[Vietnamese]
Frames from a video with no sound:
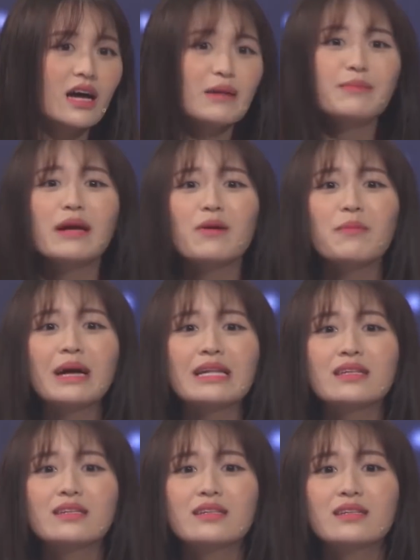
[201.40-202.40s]
anh biết không
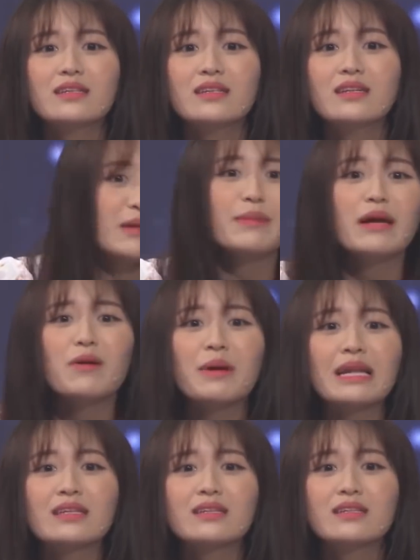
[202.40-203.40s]
anh anh biết không
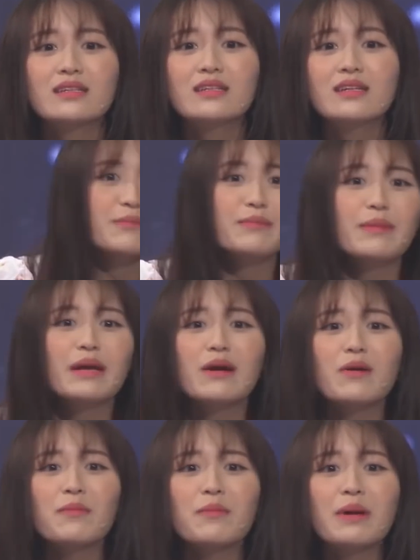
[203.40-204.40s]
anh anh biết
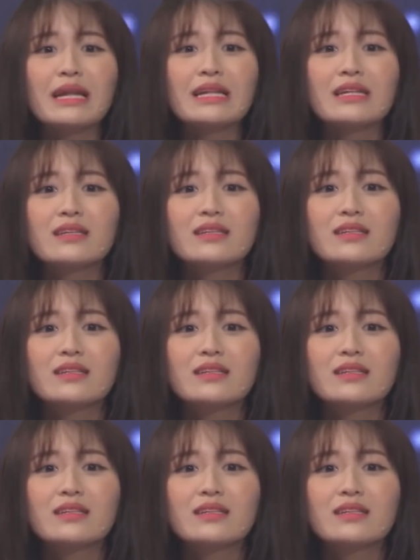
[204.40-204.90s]
không anh